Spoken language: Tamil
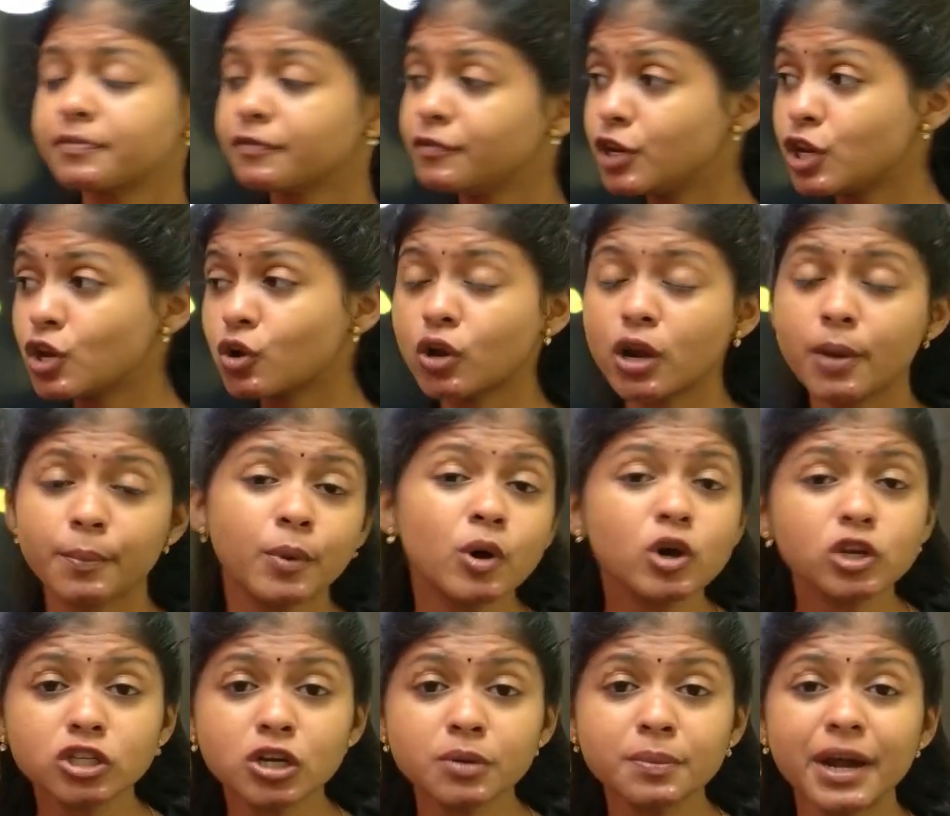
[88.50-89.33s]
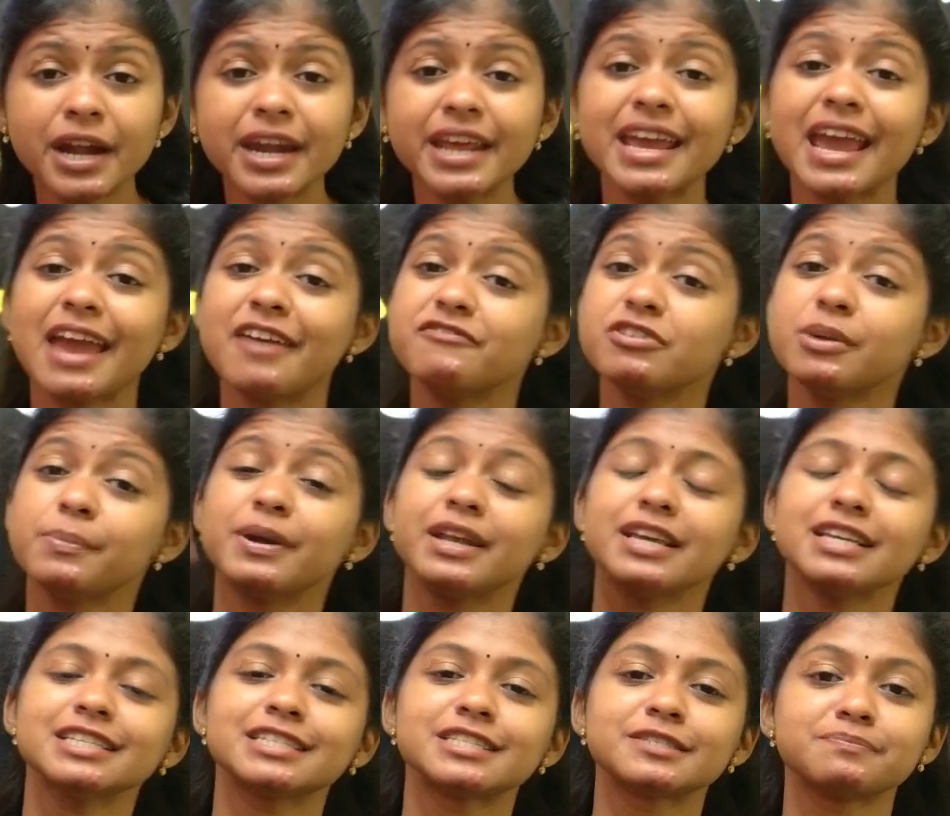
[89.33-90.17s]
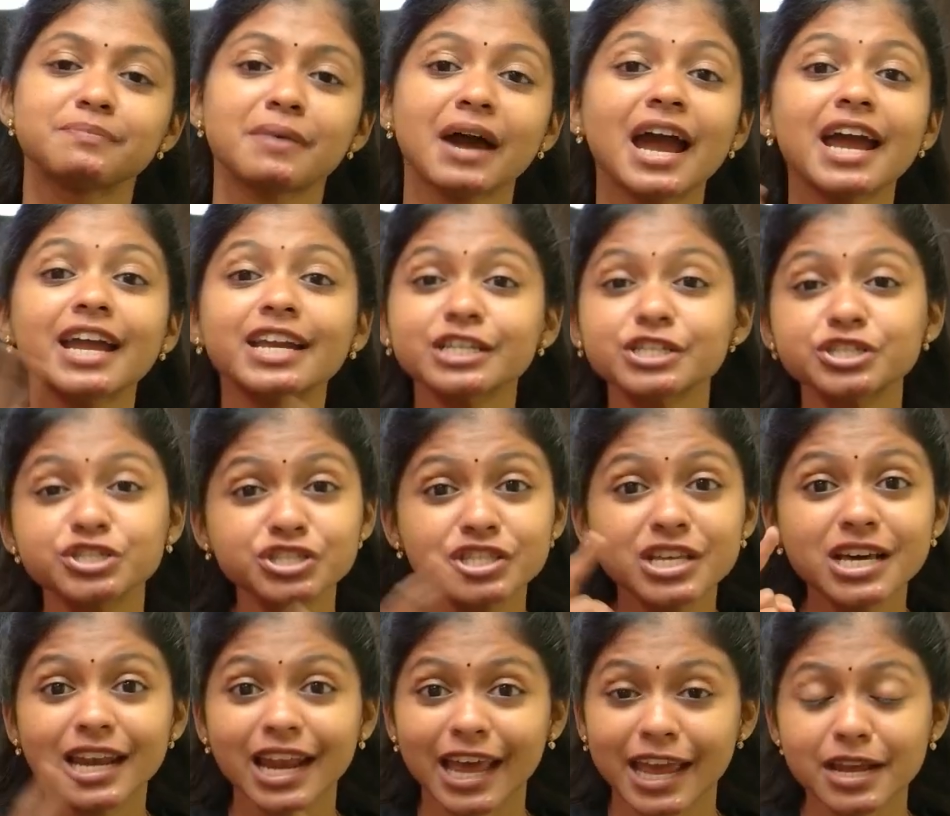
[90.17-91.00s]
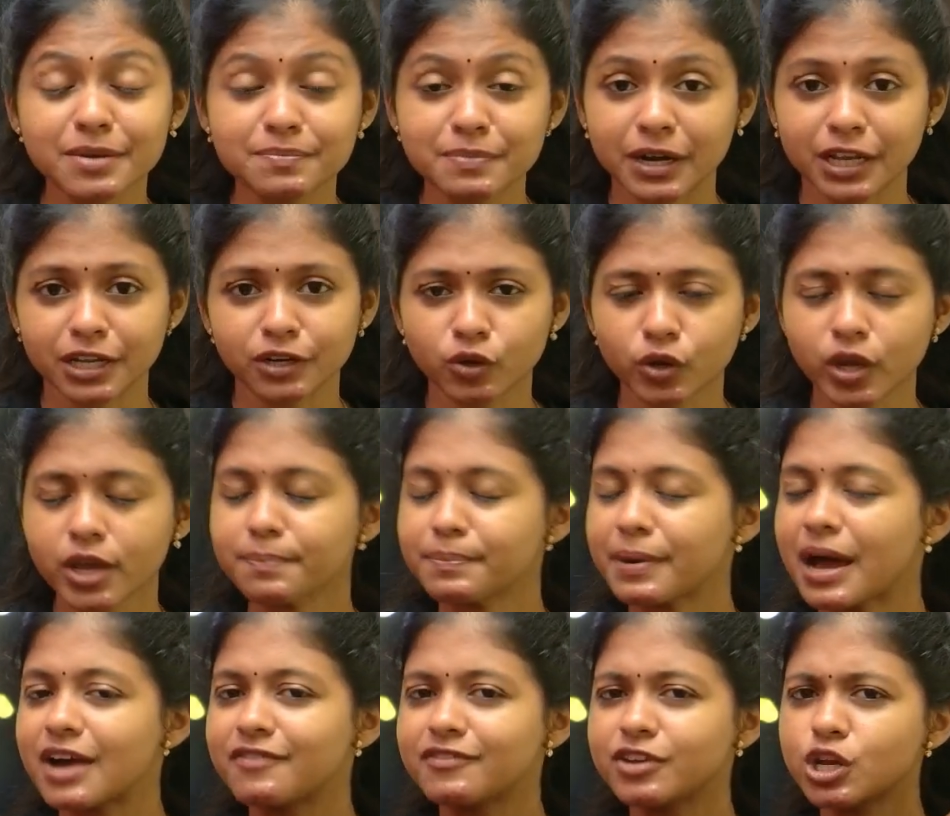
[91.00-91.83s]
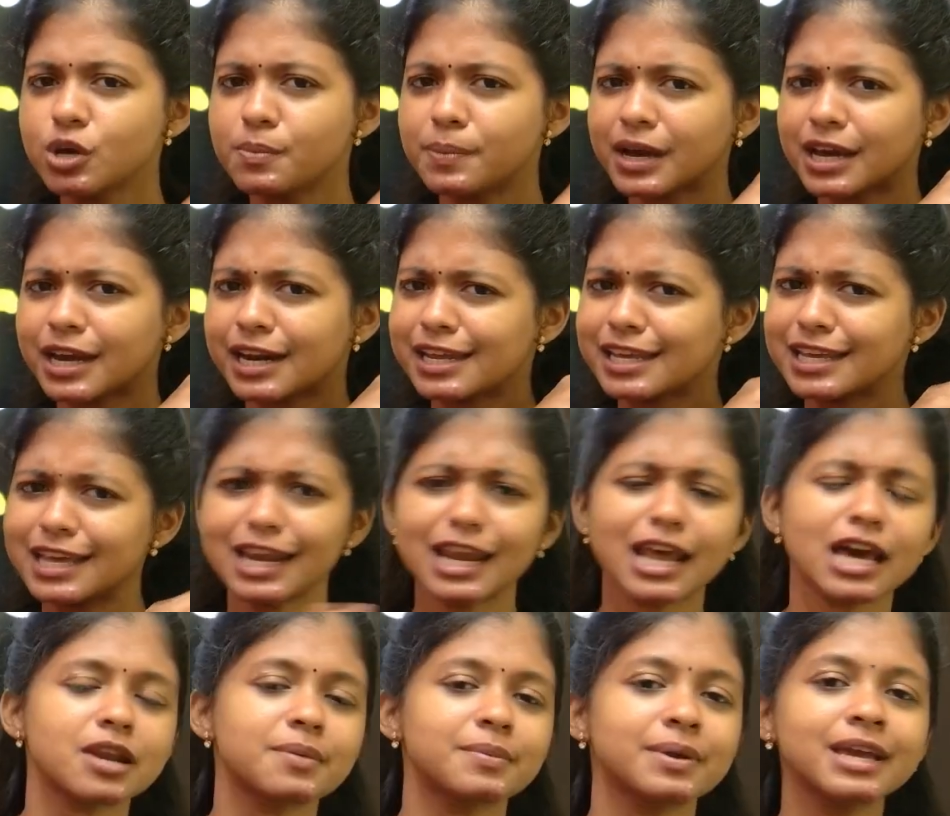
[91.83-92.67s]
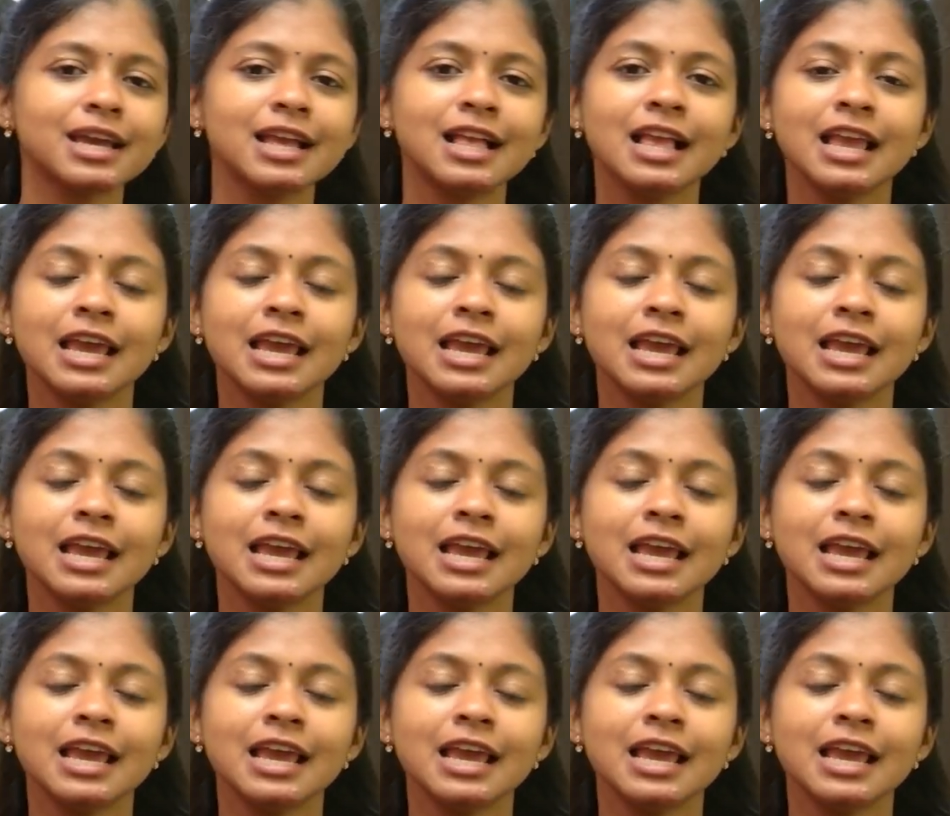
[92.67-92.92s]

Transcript: வீடியோக்குள்ளே போகிறதுக்கு முன்னாடி எவ்ரிபடி ஸ்மாஷ் த லைக் பட்டன் ஓகே பா வீடியோ பார்க்குற எல்லாருமே